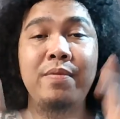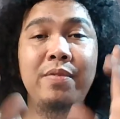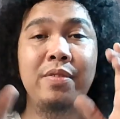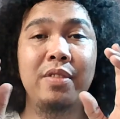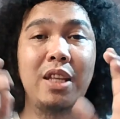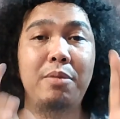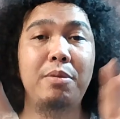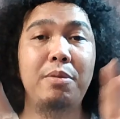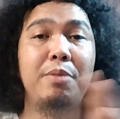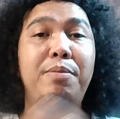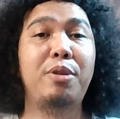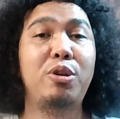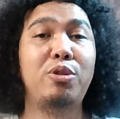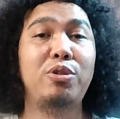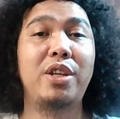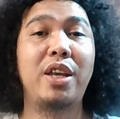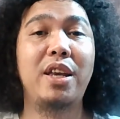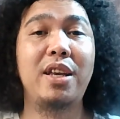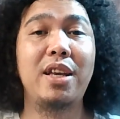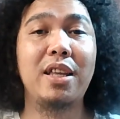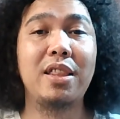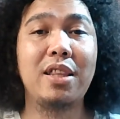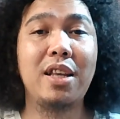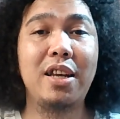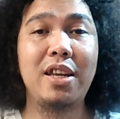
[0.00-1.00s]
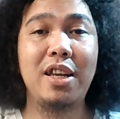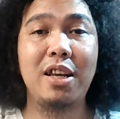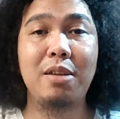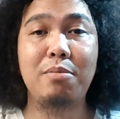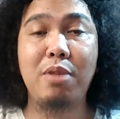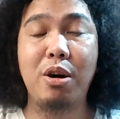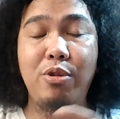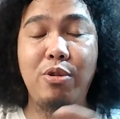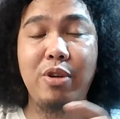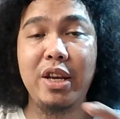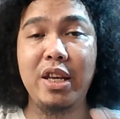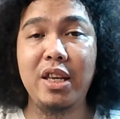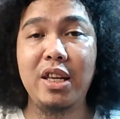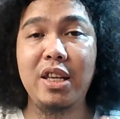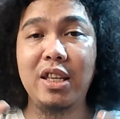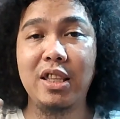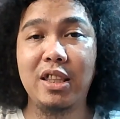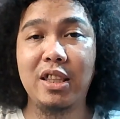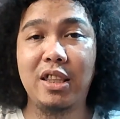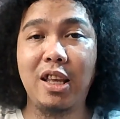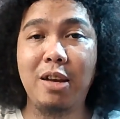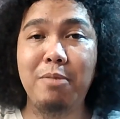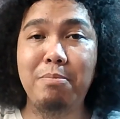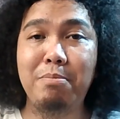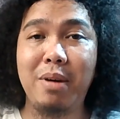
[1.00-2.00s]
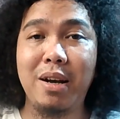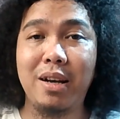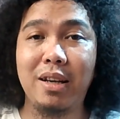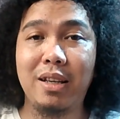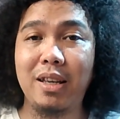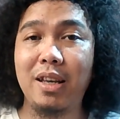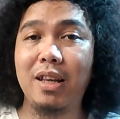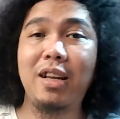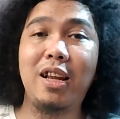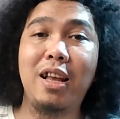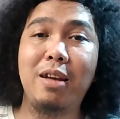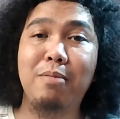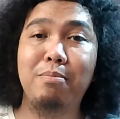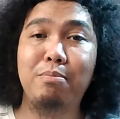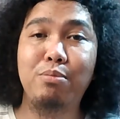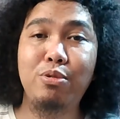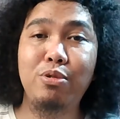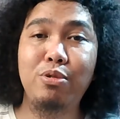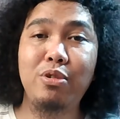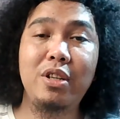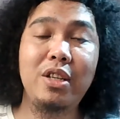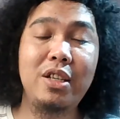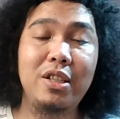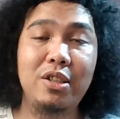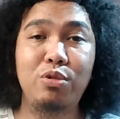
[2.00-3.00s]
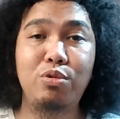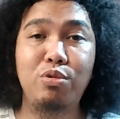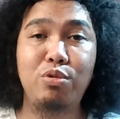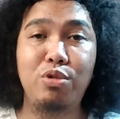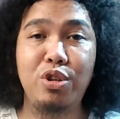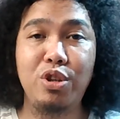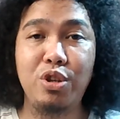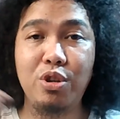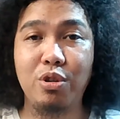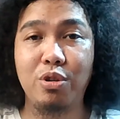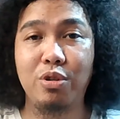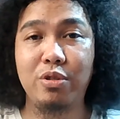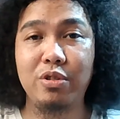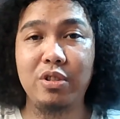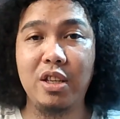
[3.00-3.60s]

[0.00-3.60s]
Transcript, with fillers: Tapi perlu saya ingatkan ya bahwa ini kita pakai lampu di studio.